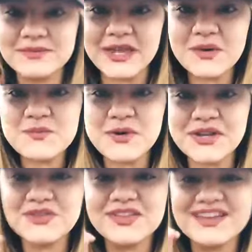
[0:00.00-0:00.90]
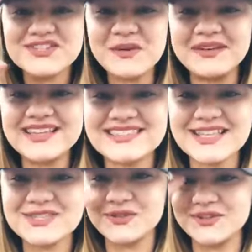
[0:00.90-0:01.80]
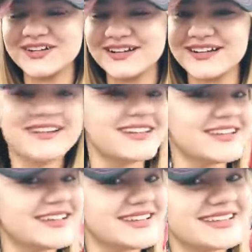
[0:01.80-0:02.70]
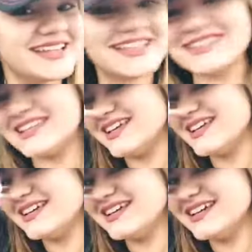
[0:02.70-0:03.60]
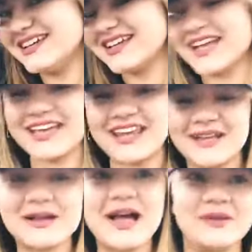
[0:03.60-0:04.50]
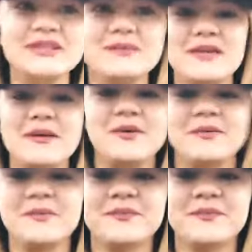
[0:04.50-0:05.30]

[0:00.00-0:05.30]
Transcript: ¿Quieren un poquito de Chauvinista Tour de Disney? ¿Qué creen? Aguántame aquí, mi amor.